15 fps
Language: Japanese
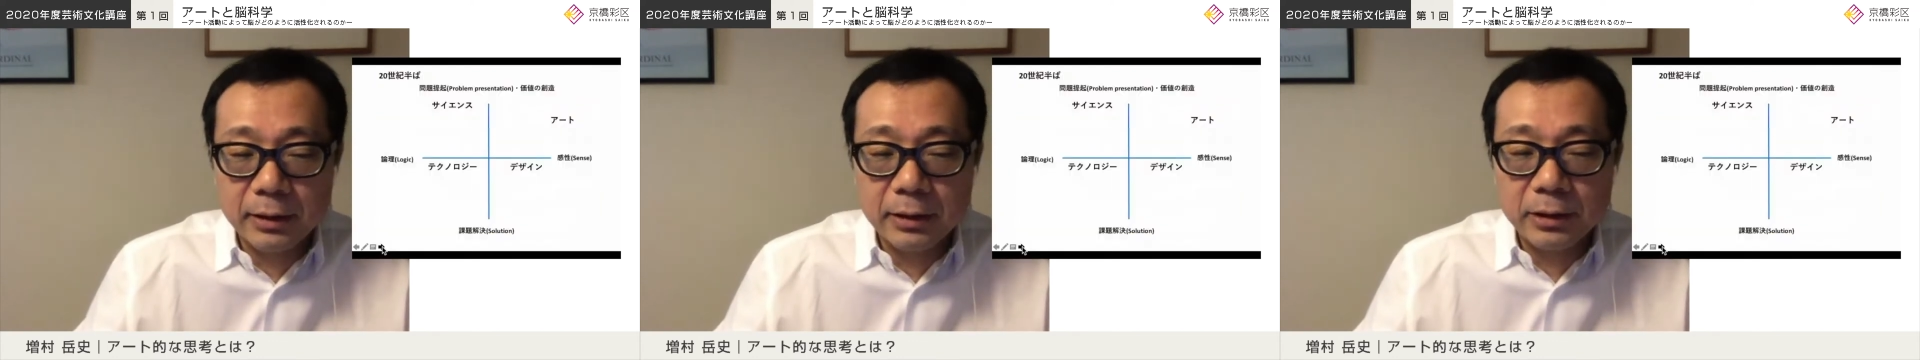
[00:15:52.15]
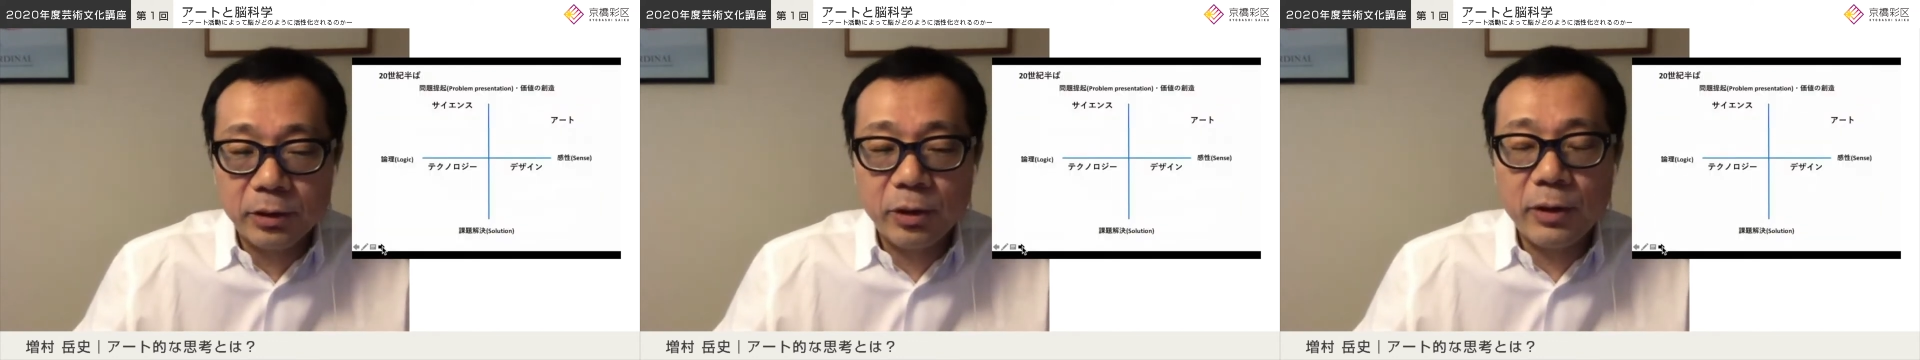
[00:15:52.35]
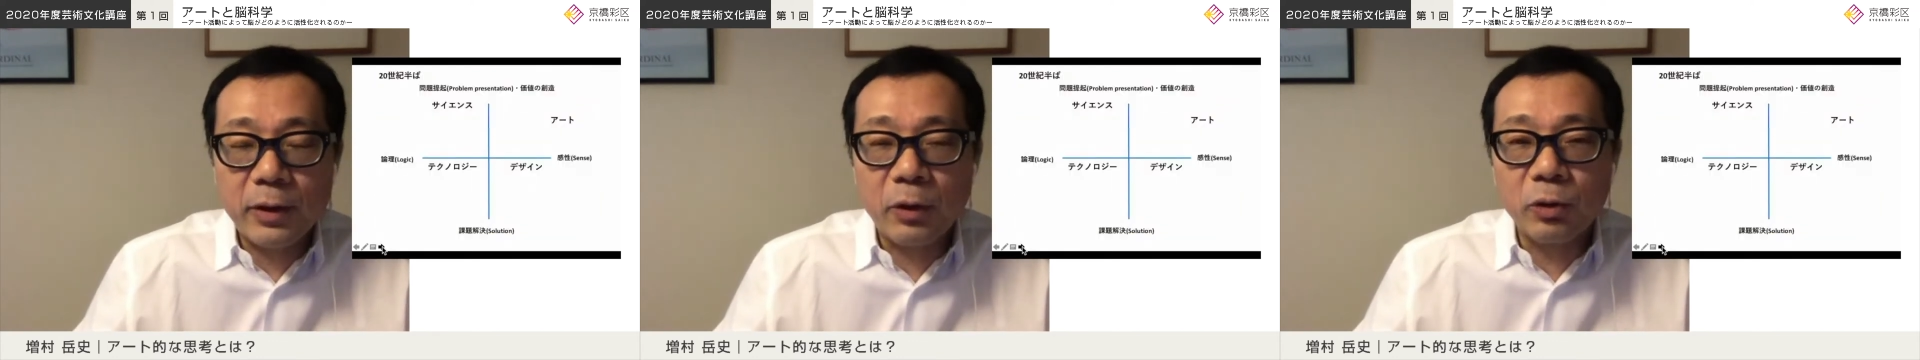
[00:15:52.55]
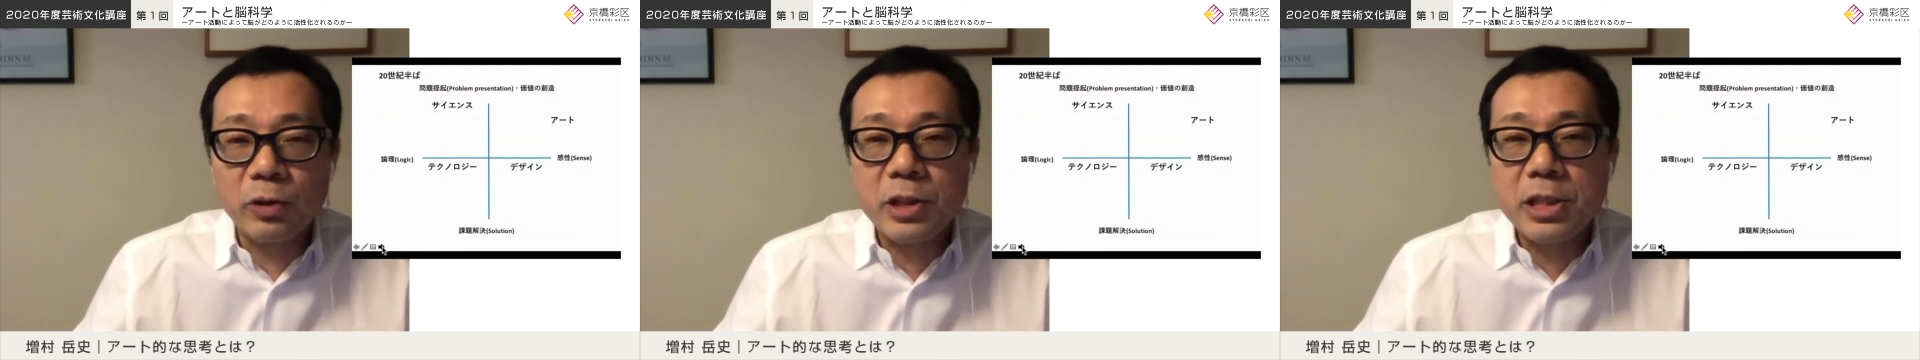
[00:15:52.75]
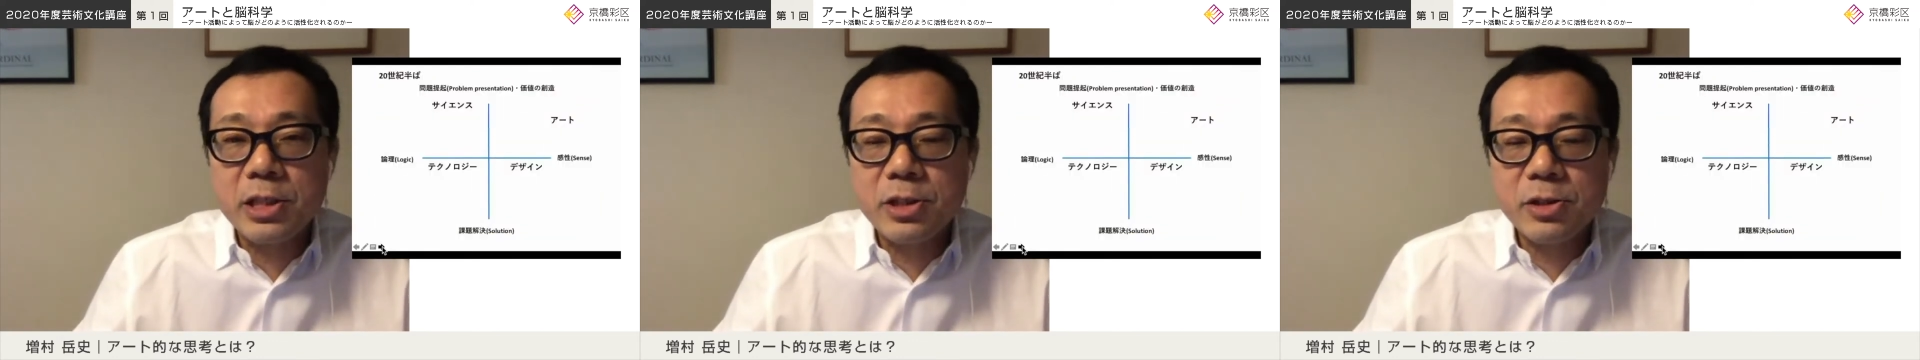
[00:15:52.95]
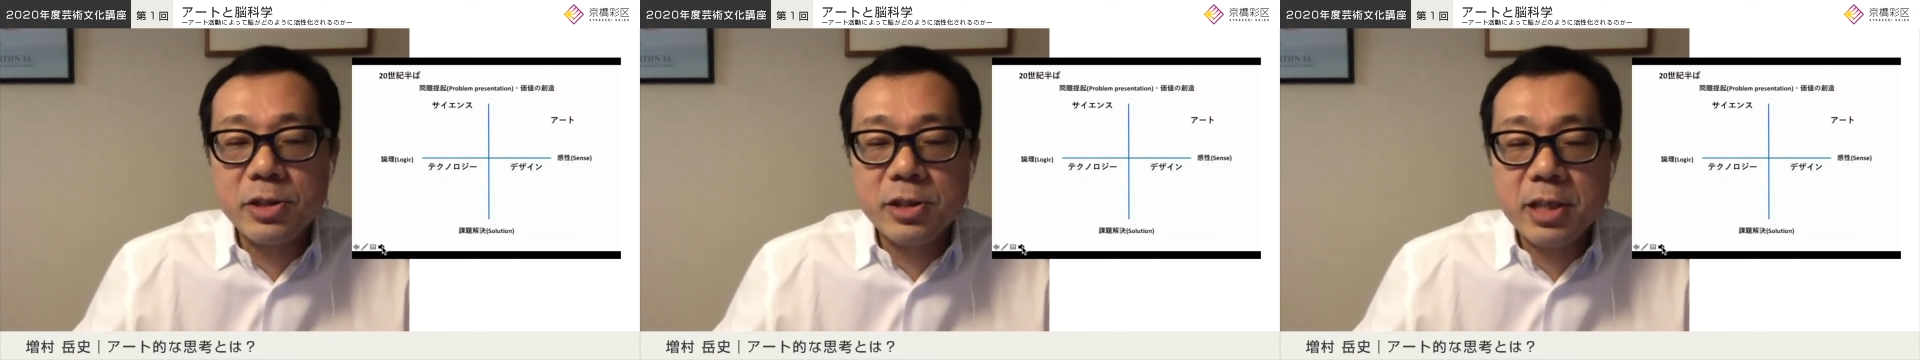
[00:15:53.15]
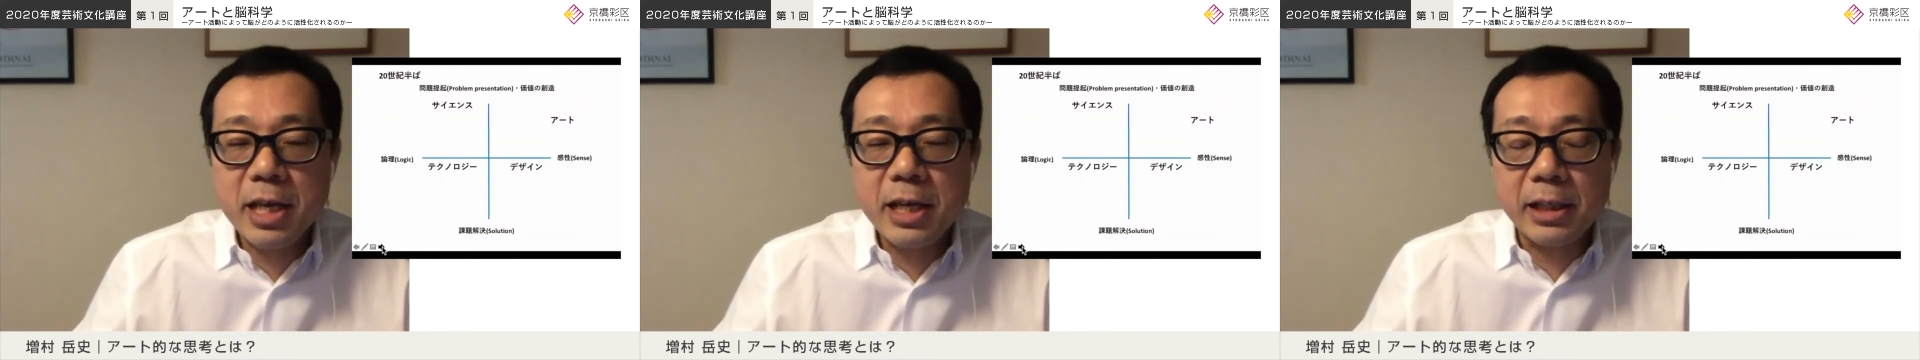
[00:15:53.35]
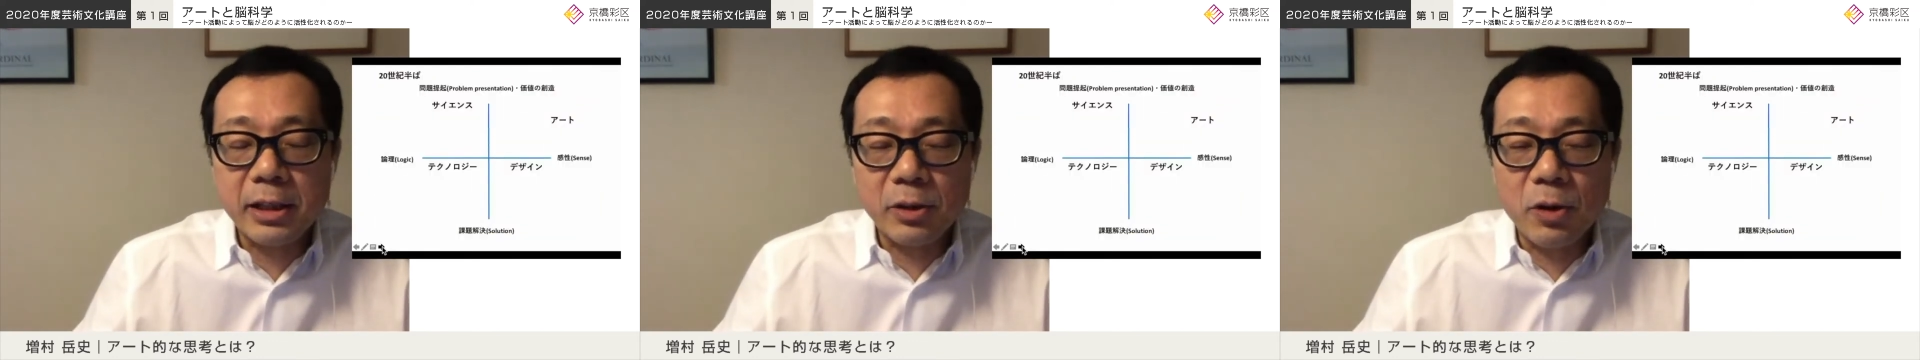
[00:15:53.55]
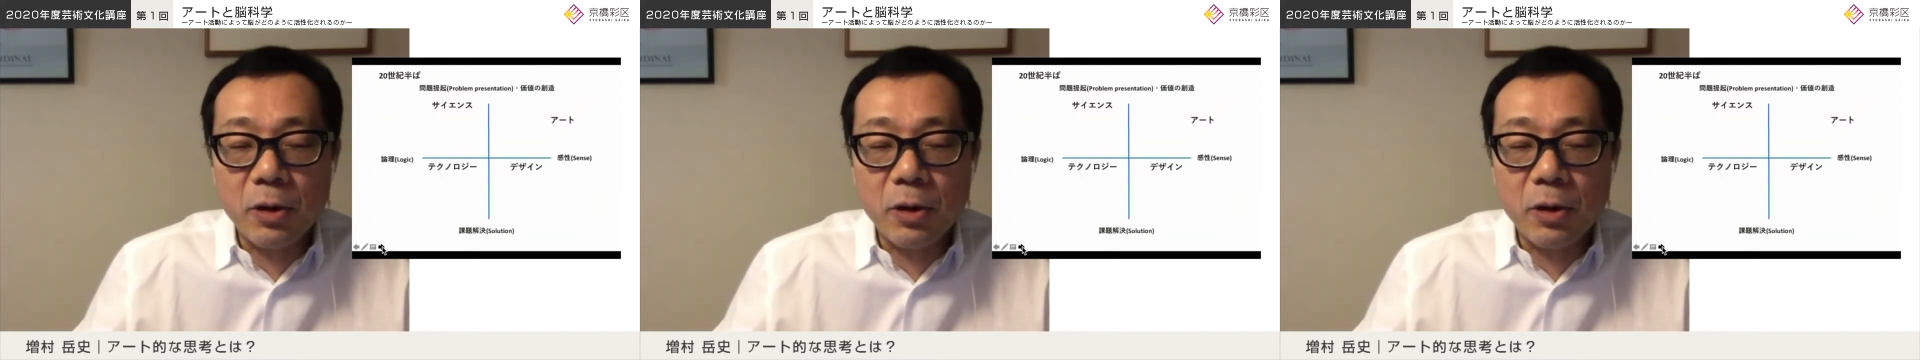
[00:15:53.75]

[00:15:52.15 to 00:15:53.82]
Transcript: それでは今度にじゅっ世紀の